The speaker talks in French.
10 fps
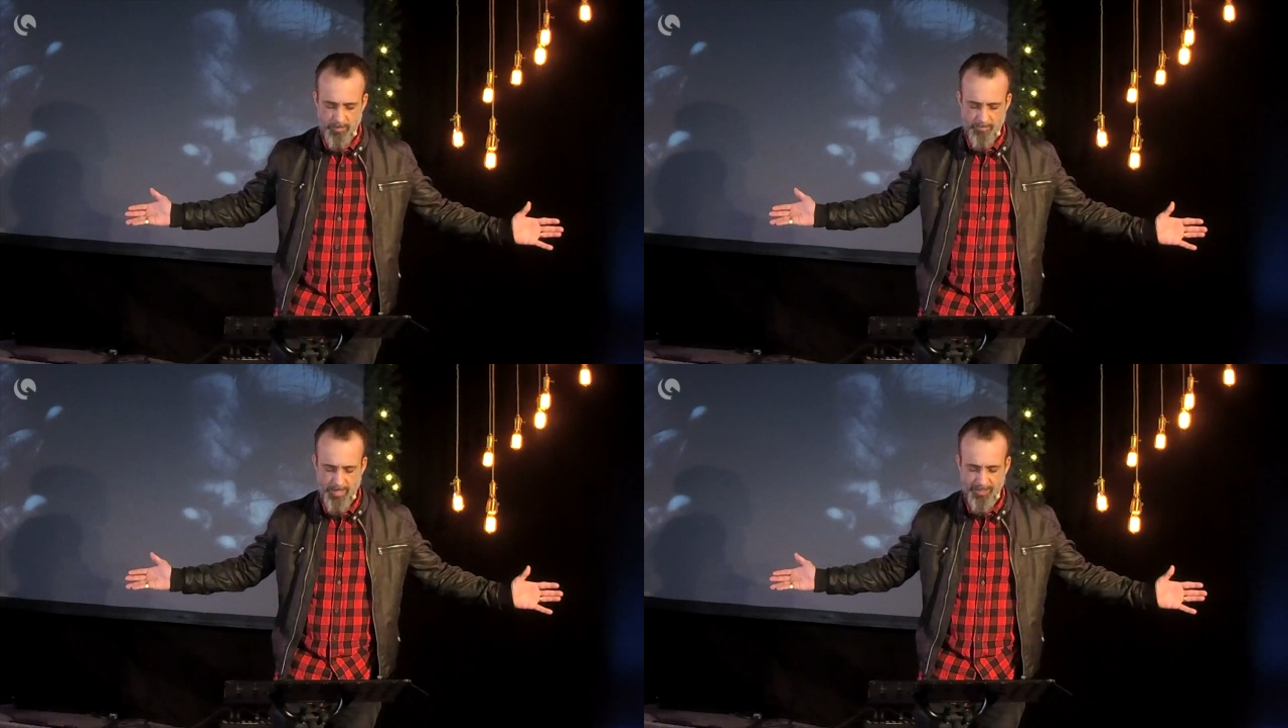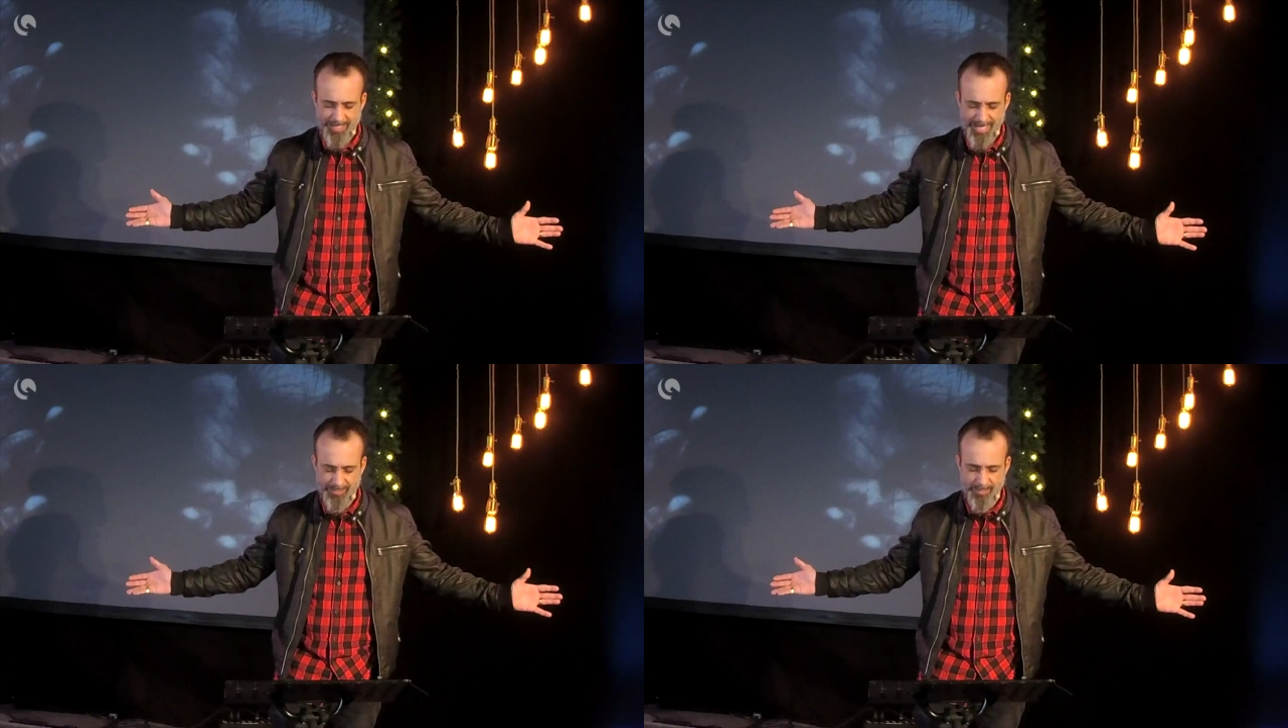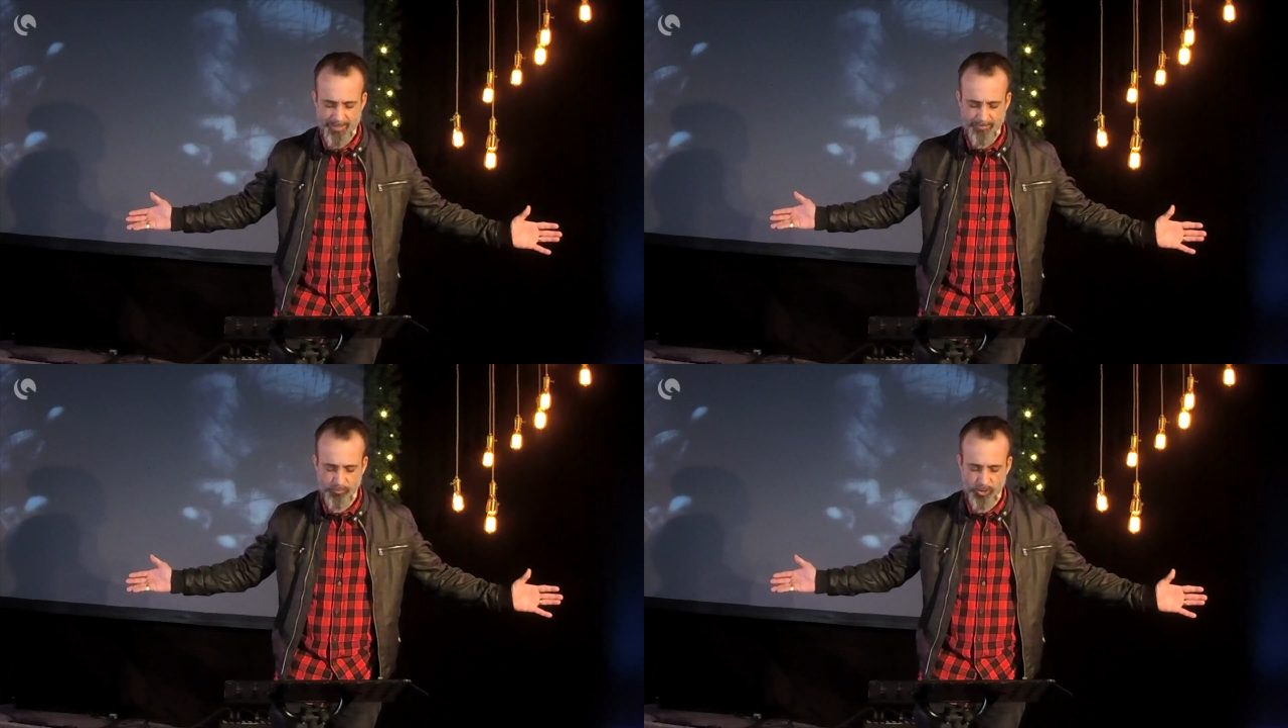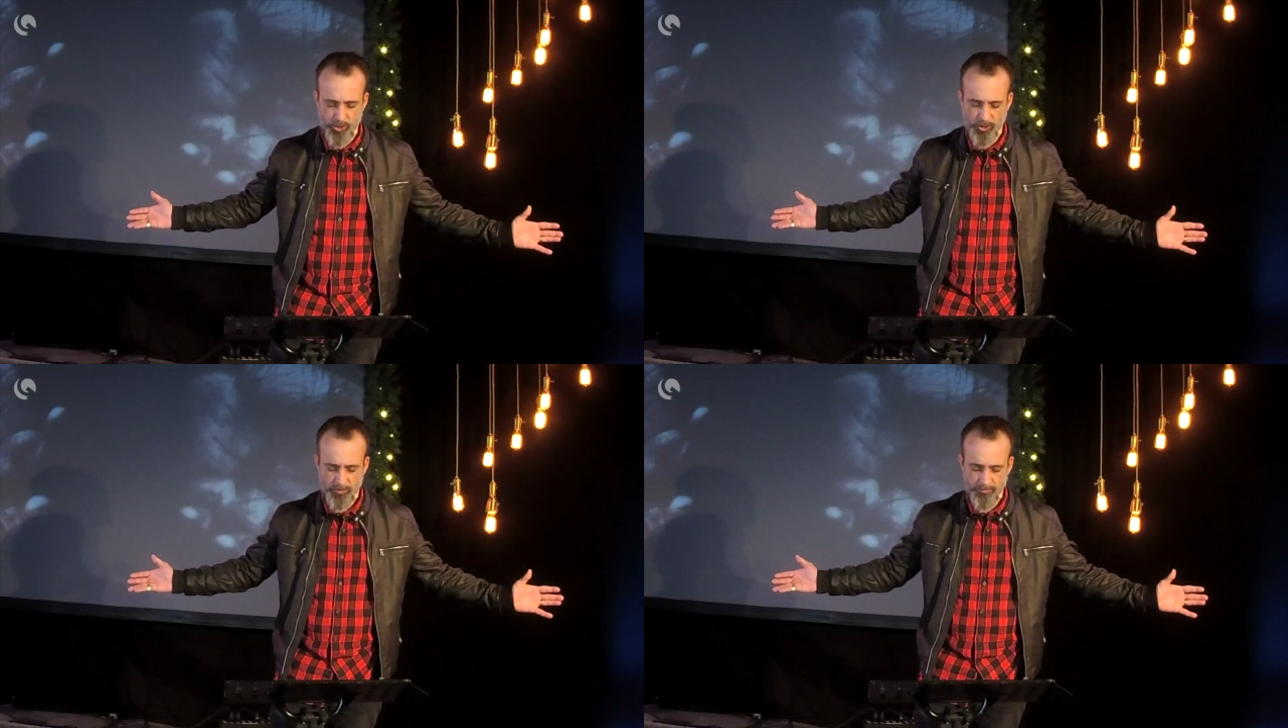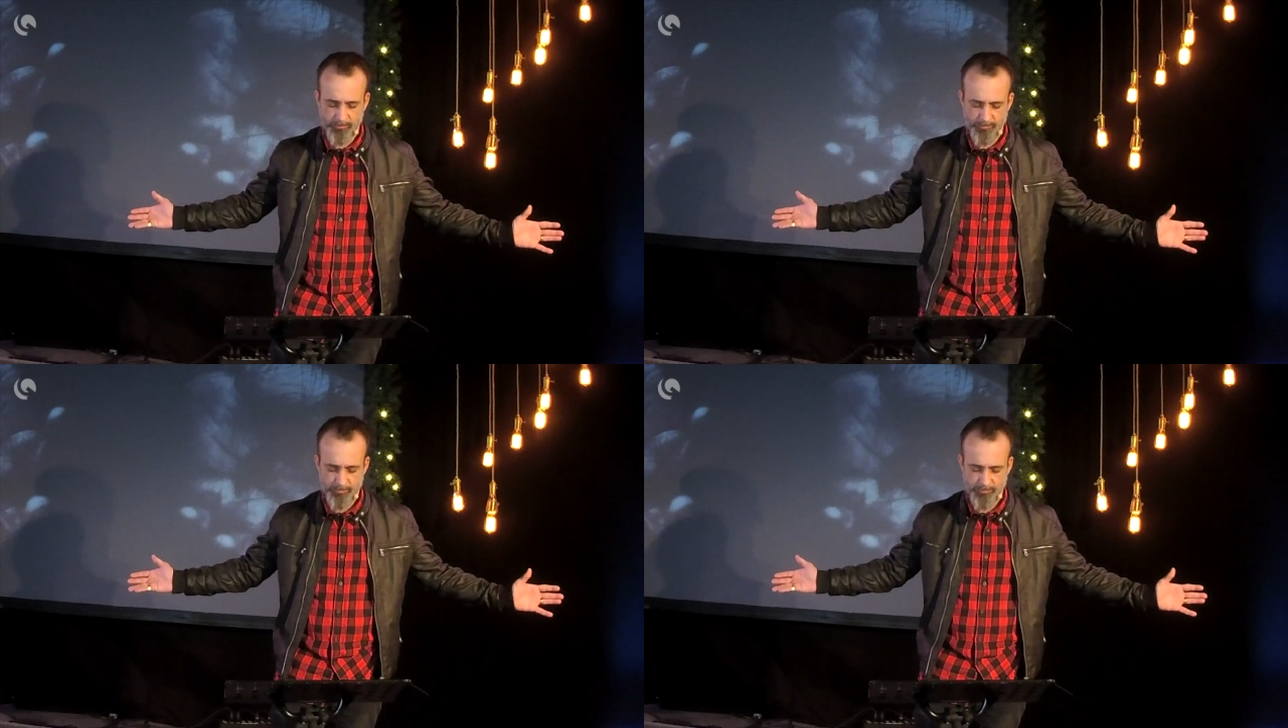mets une garde à ma bouche
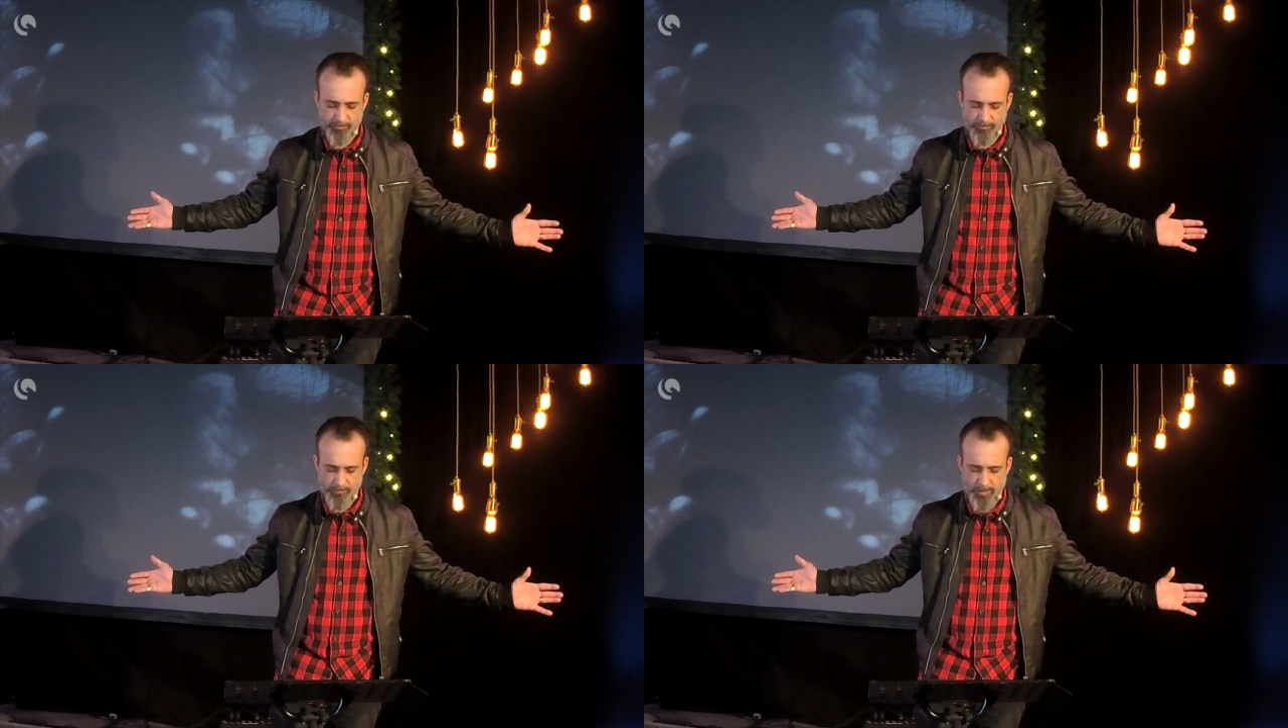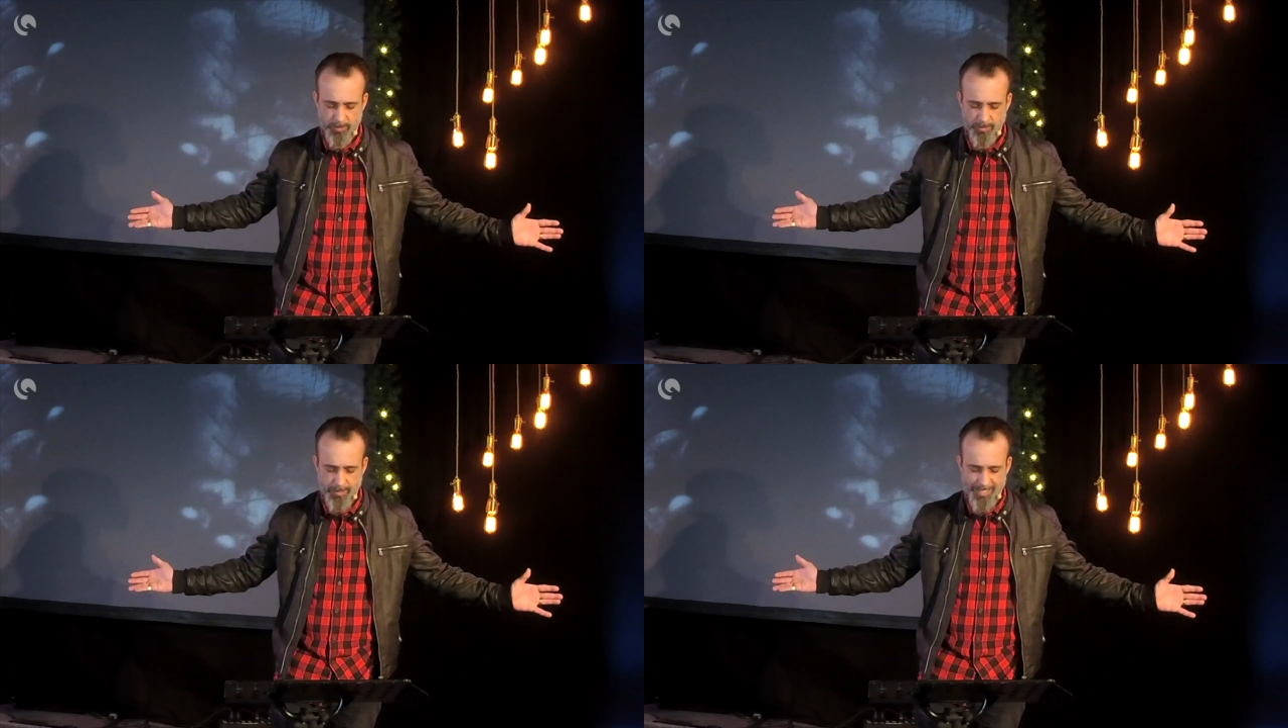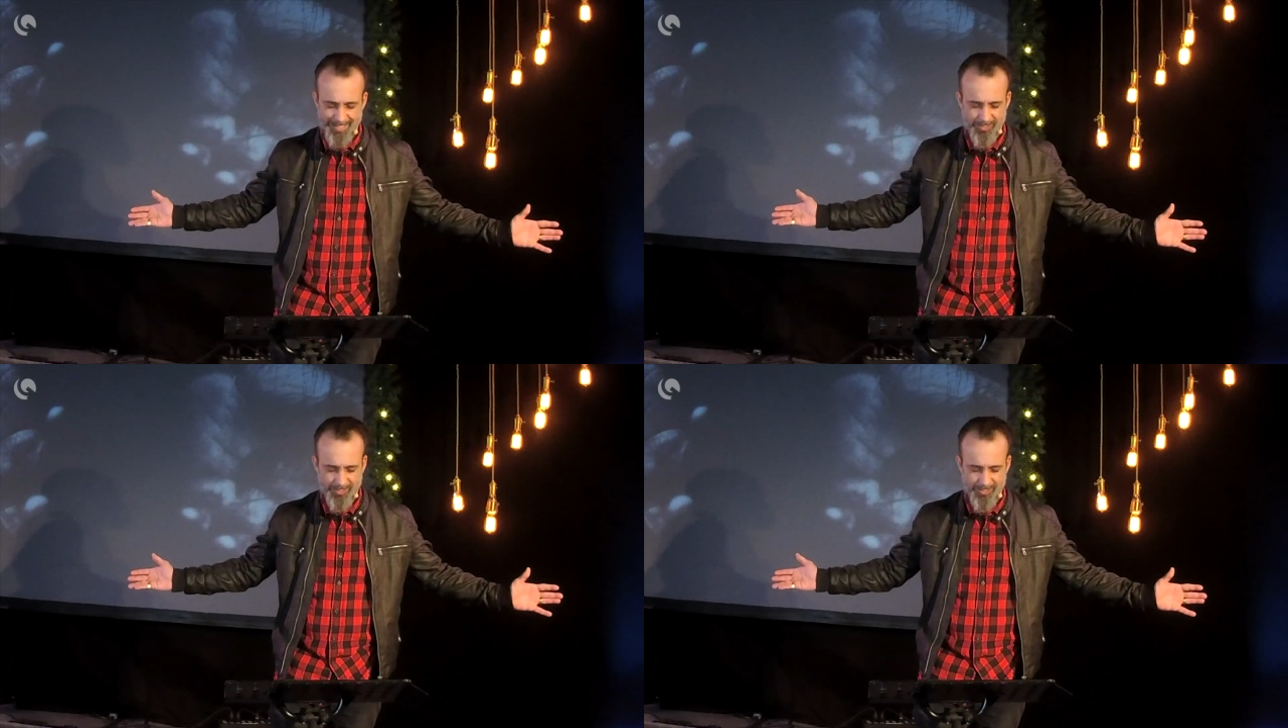et